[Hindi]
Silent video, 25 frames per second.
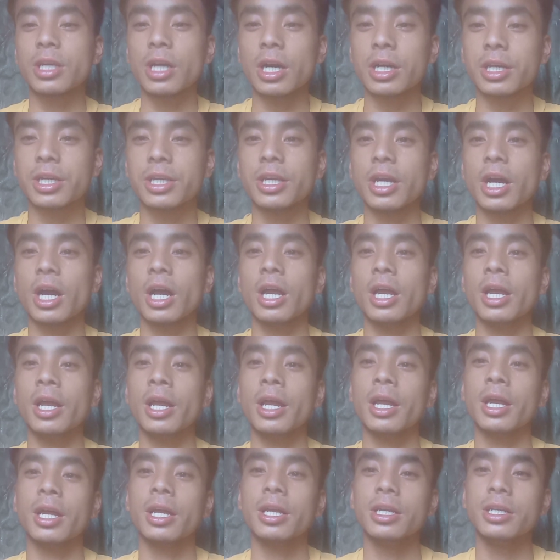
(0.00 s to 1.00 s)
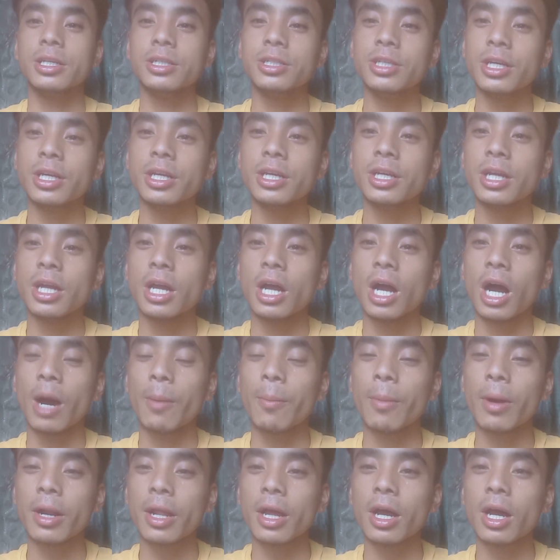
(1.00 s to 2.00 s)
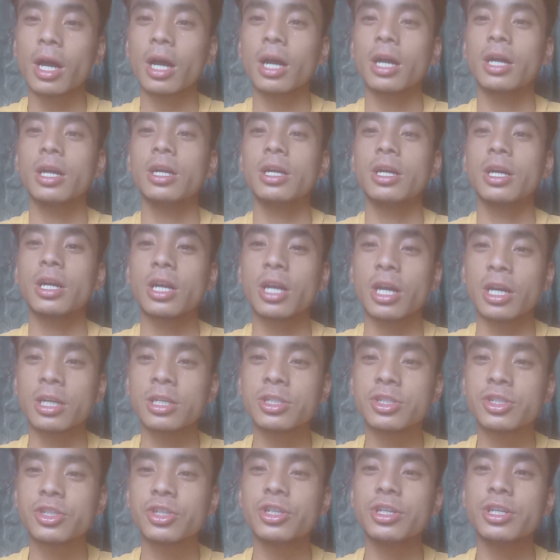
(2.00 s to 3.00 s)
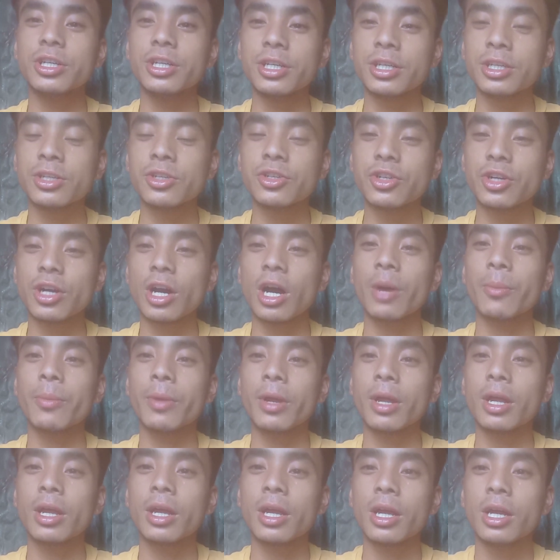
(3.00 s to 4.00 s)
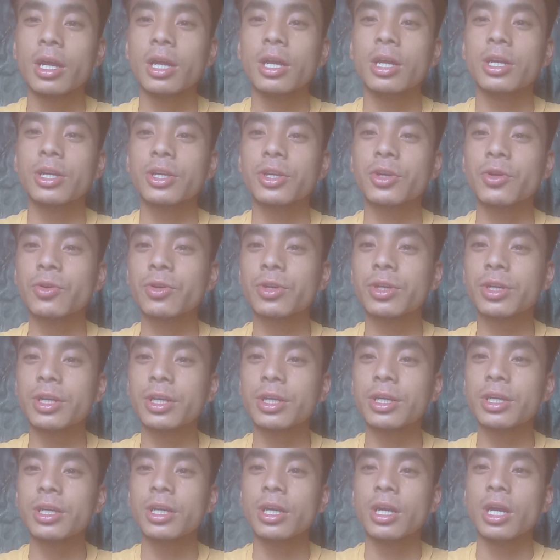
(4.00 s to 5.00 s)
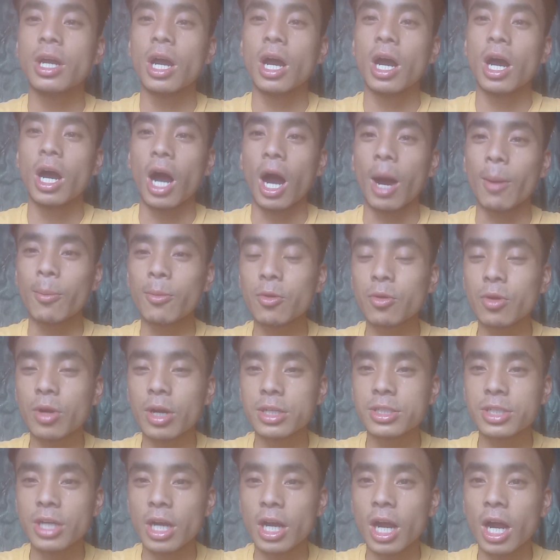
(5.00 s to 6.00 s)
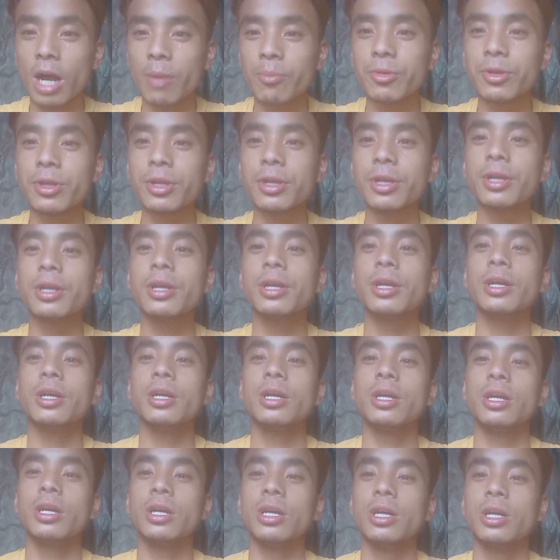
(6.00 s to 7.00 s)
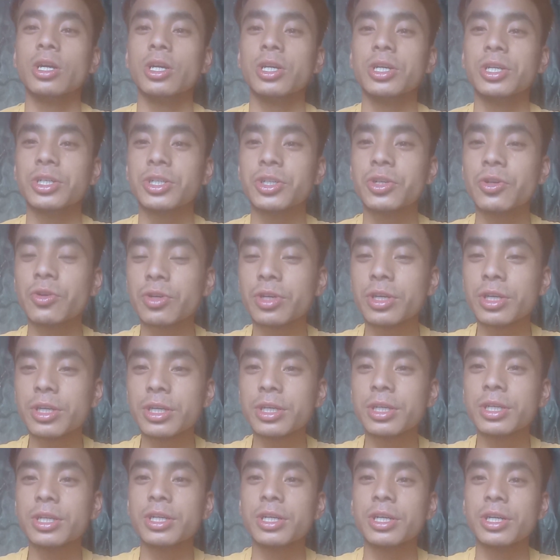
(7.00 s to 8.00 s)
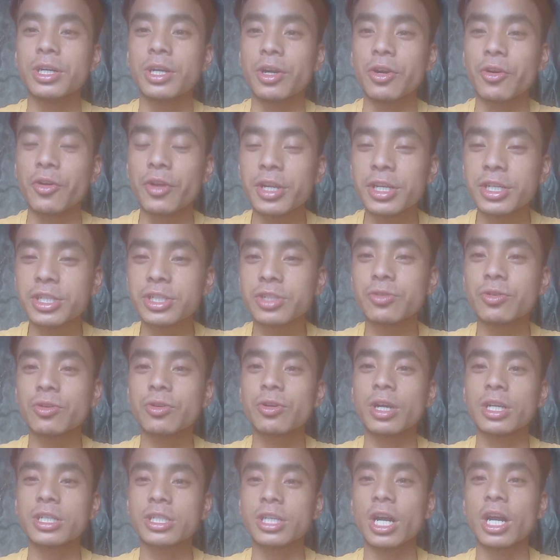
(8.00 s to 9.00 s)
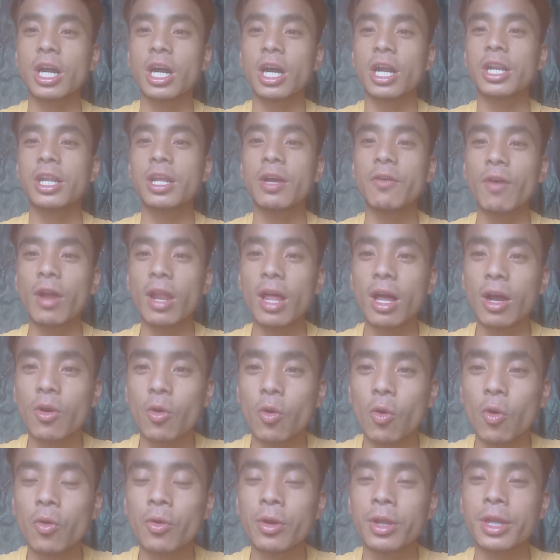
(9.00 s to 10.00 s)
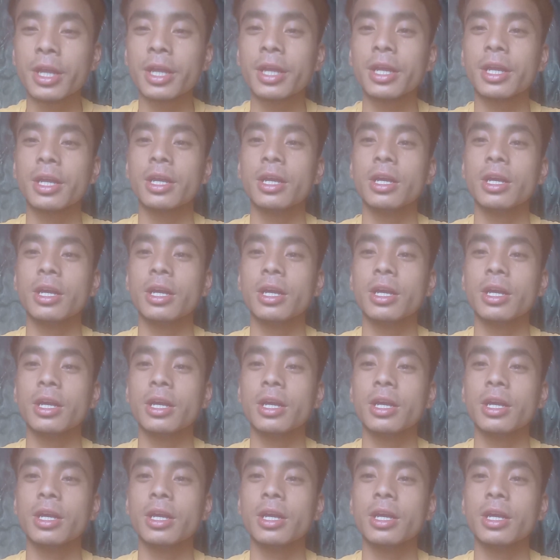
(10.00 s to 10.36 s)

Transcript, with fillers: क्या किया है ये हमारा कंट्री इंडिया में क्योंकि हम लोग का जगह में क्योंकि रेस को रक्षा करने वाला कौन है